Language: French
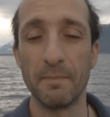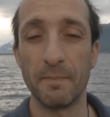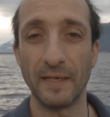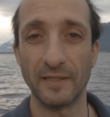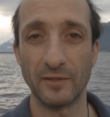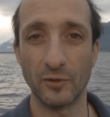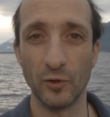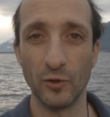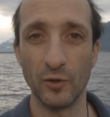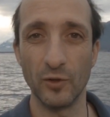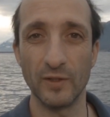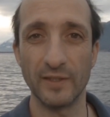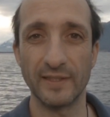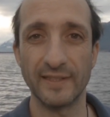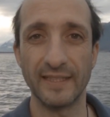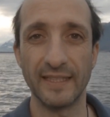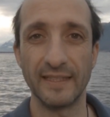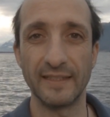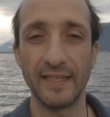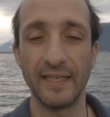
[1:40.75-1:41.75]
Parce que
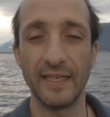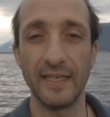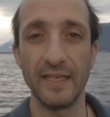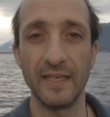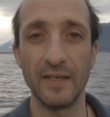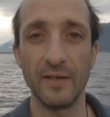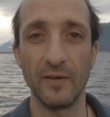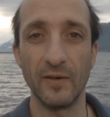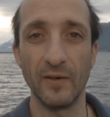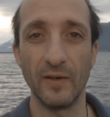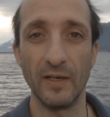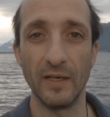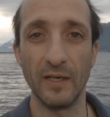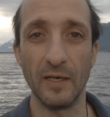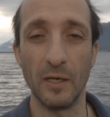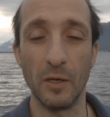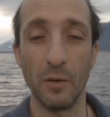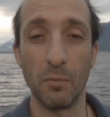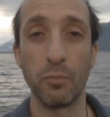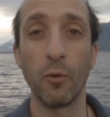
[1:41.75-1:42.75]
c'était
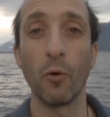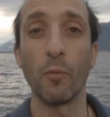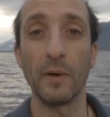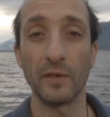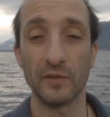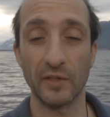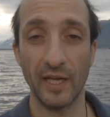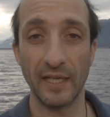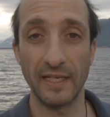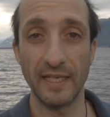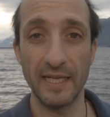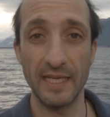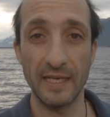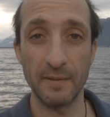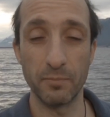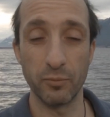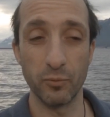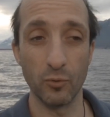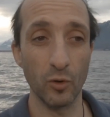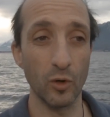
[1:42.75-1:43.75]
euh, pour
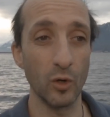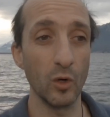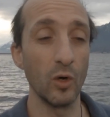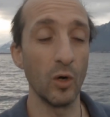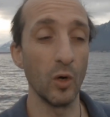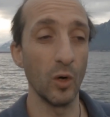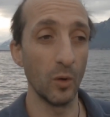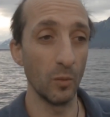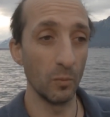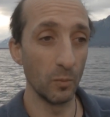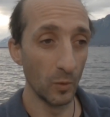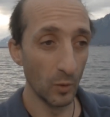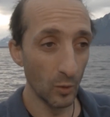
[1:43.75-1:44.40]
m'entraîner, pour, euh,